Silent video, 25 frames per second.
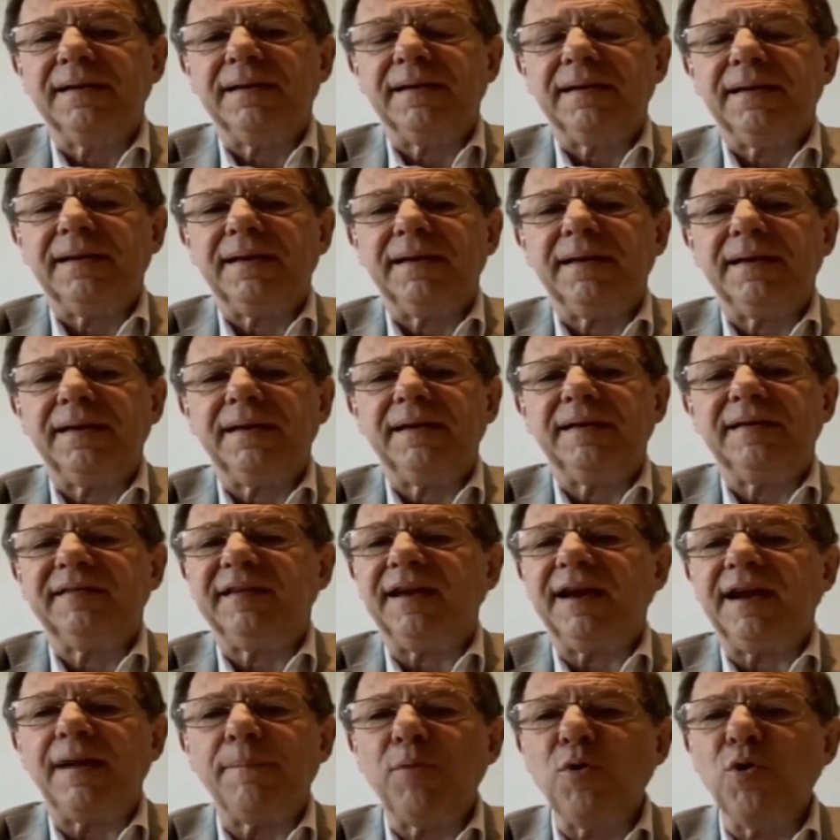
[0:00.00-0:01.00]
eh,
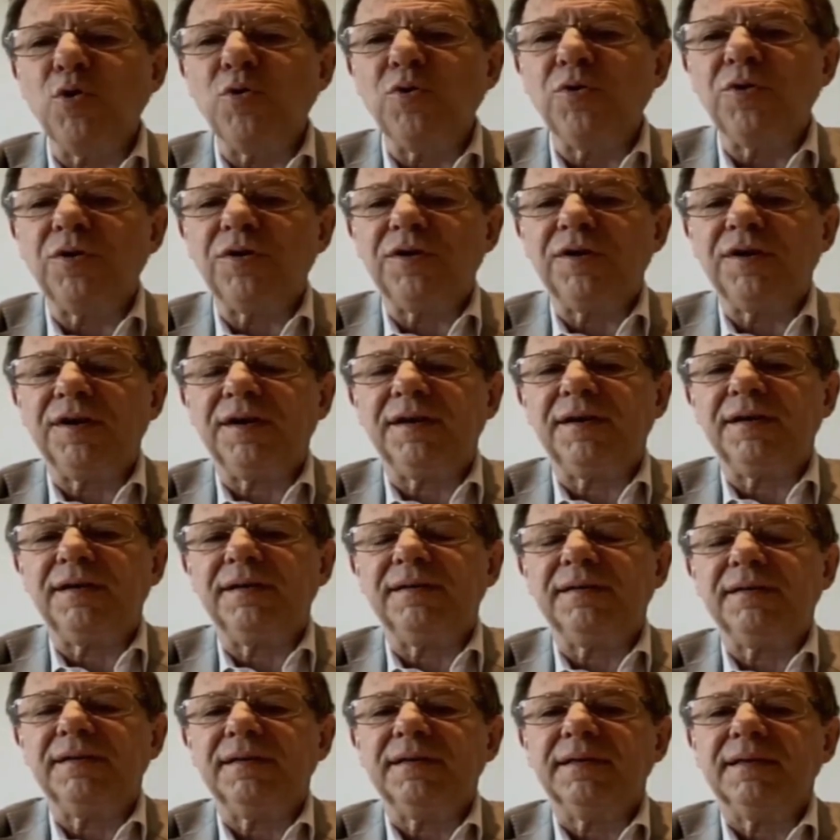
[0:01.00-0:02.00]
Singapur, eh,
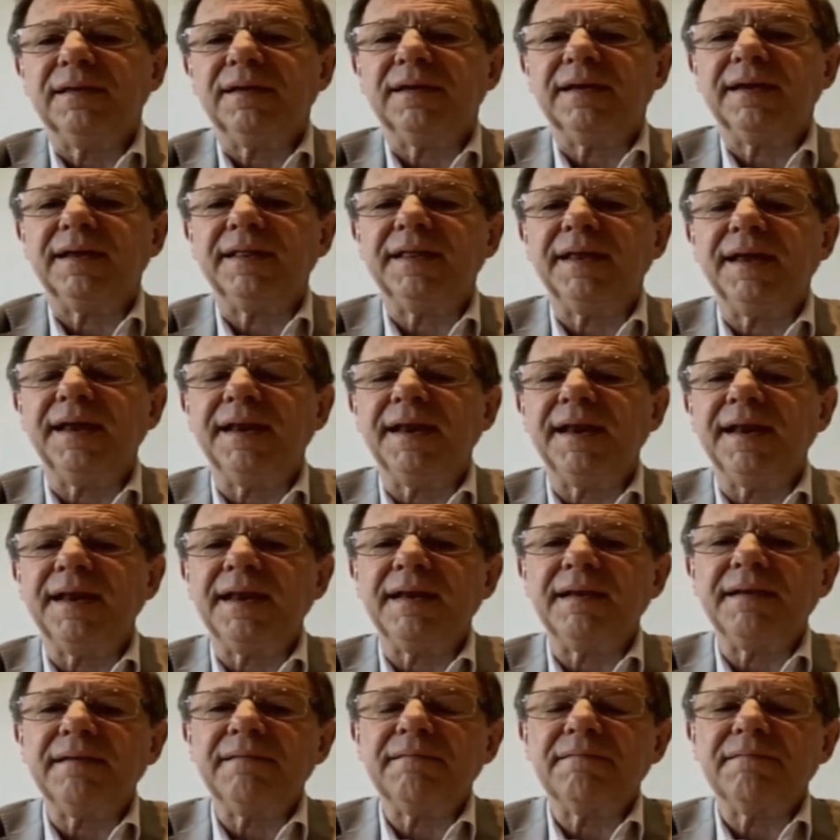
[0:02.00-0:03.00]
que
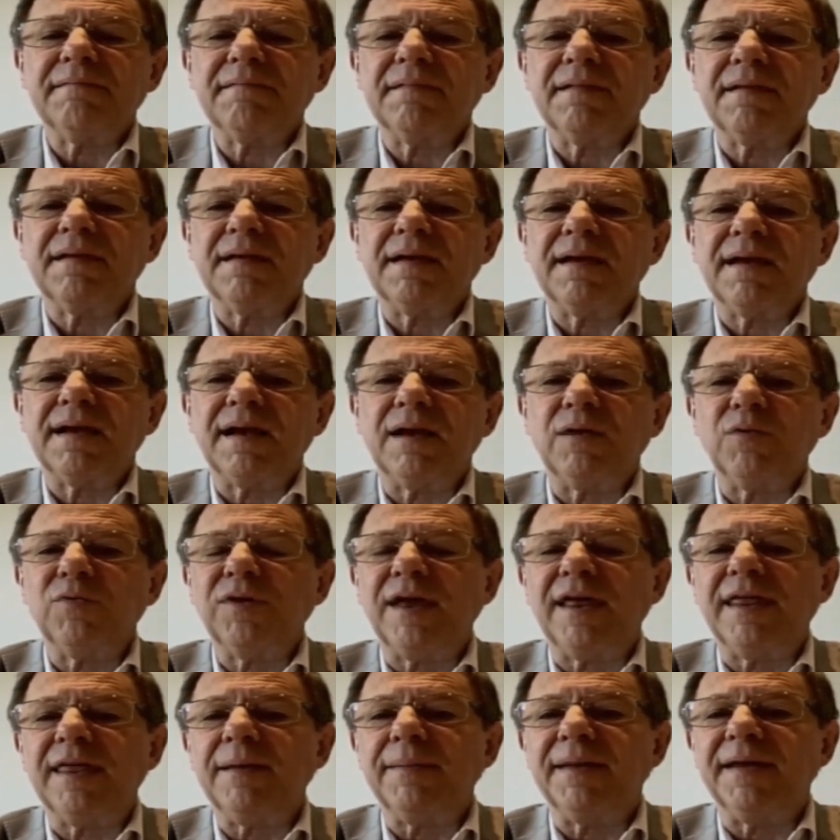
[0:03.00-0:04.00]
tienen algunas
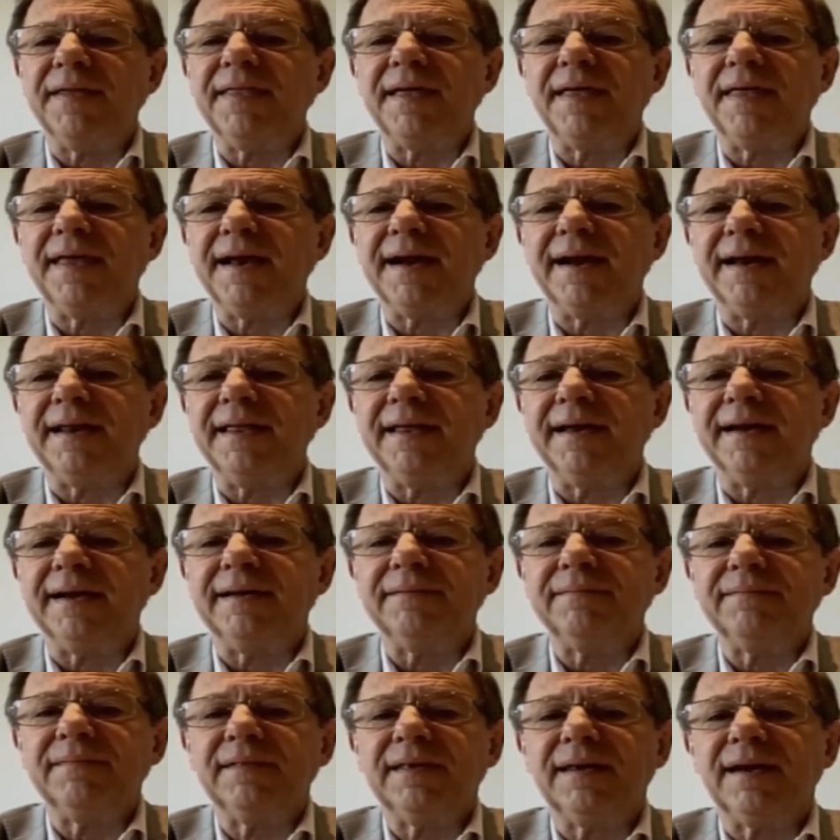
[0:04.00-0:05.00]
demandas de calidad,
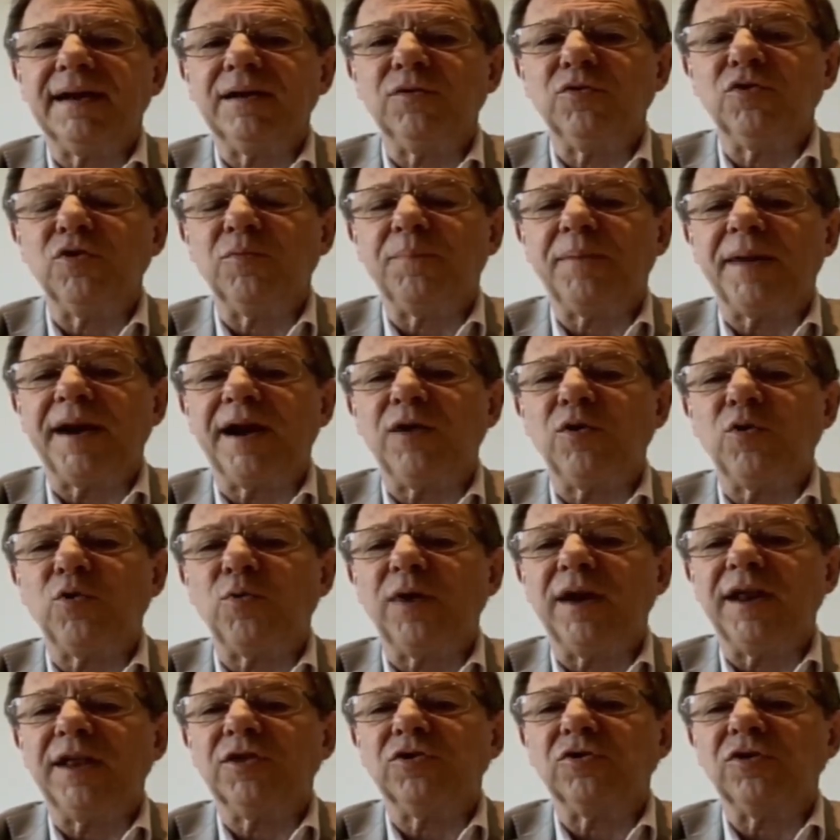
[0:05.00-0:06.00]
algunos para los
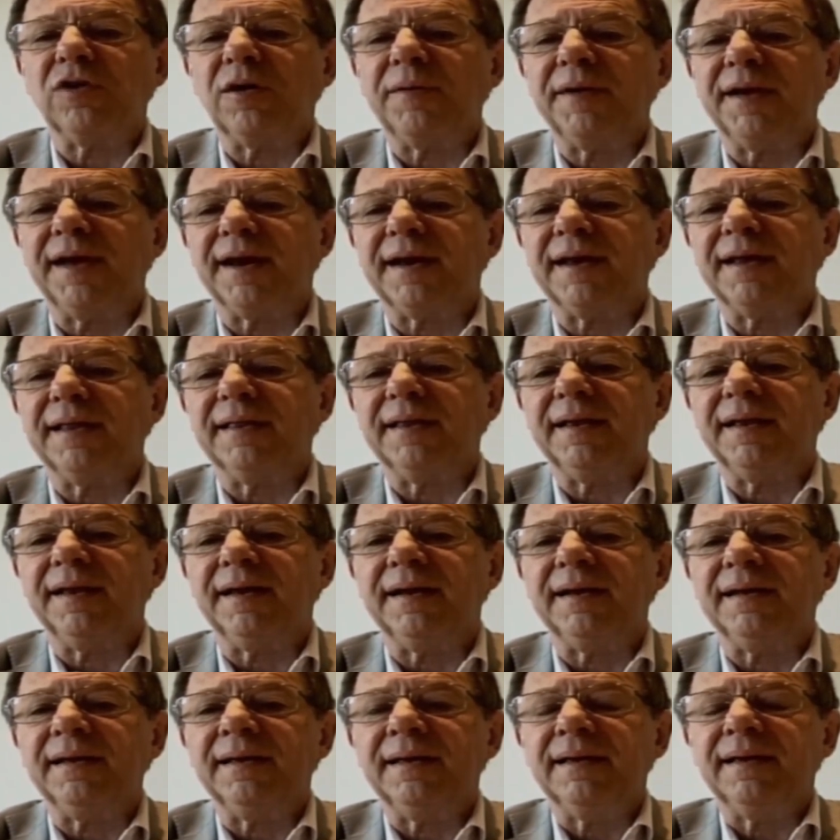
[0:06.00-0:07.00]
cuales todavía Argentina
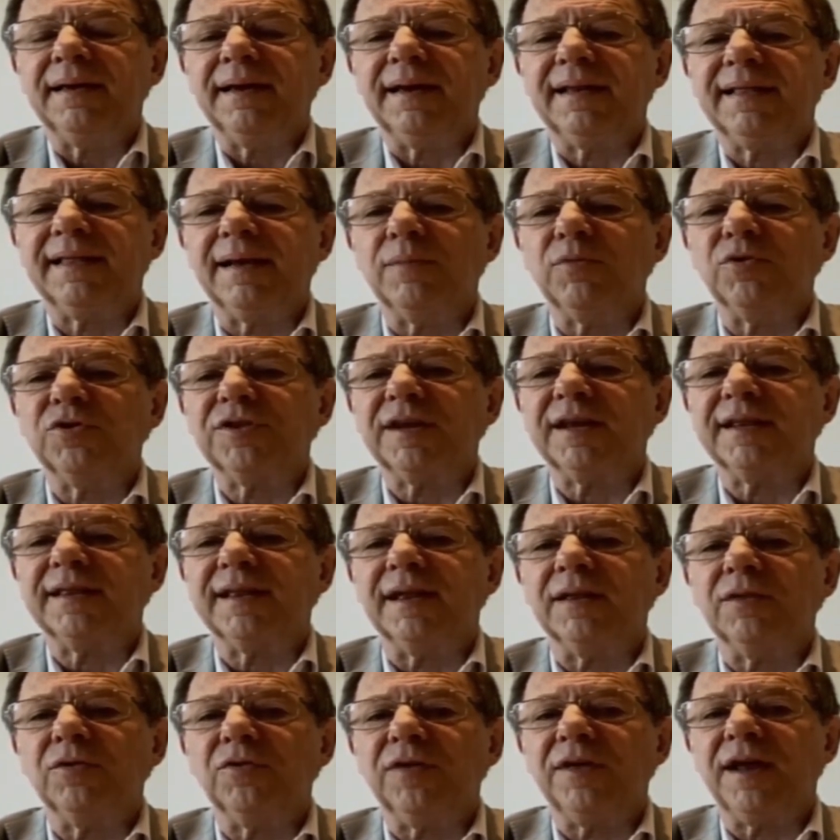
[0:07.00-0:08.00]
estamos
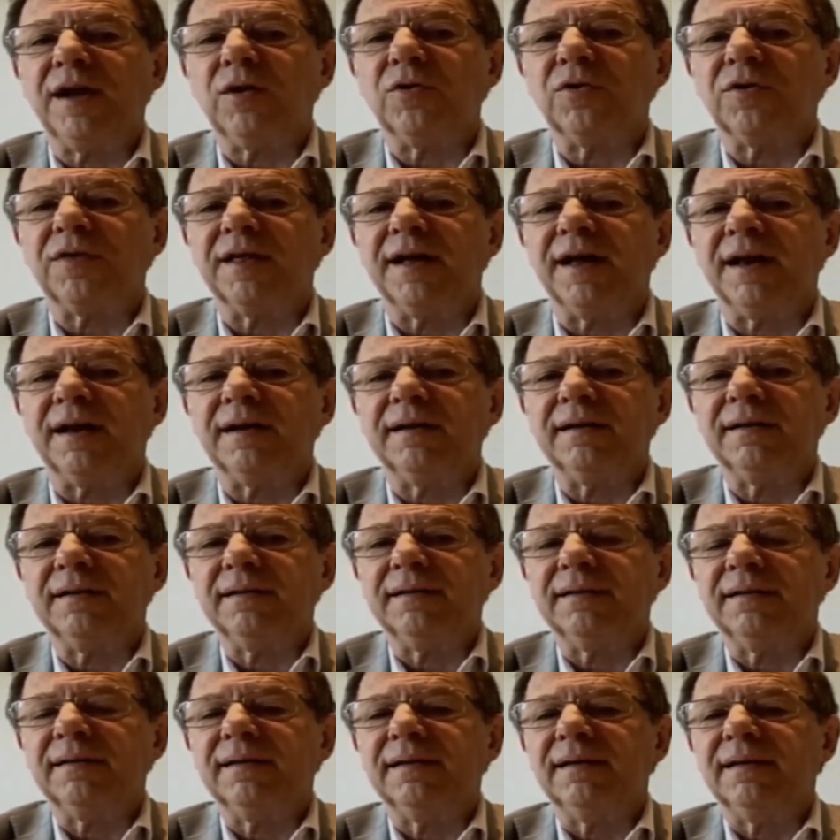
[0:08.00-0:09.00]
tratando de acordar
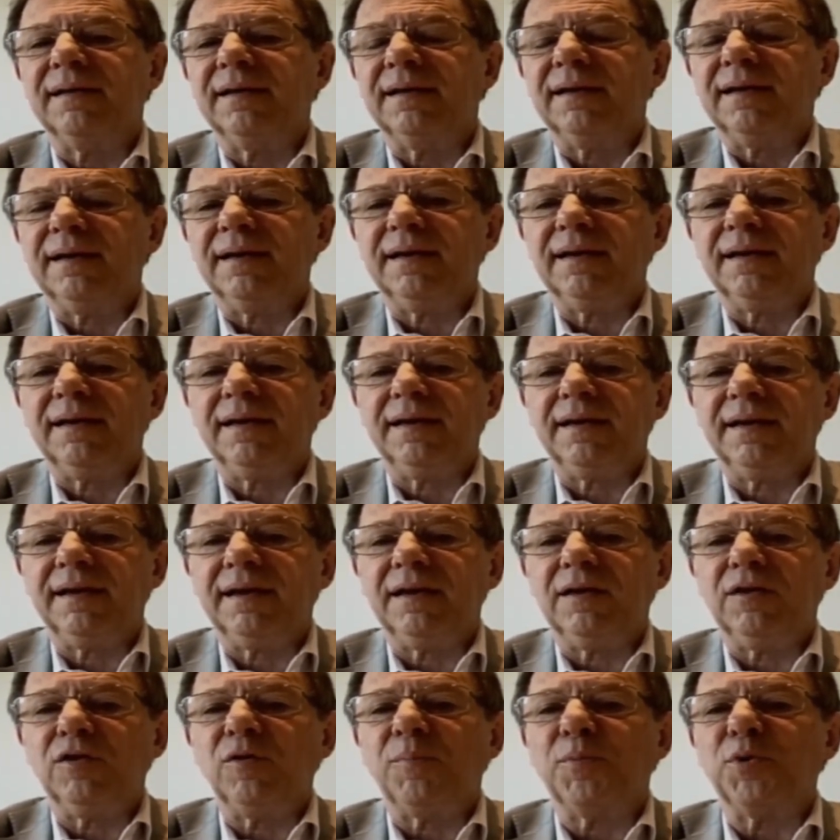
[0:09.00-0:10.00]

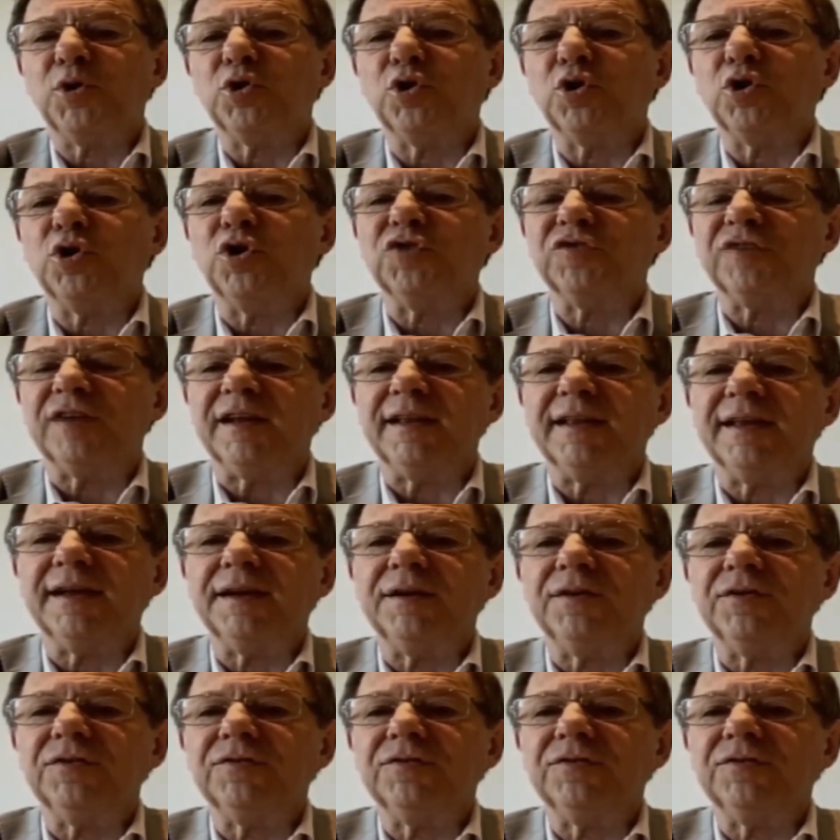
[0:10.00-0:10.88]
los protocolos sanitarios.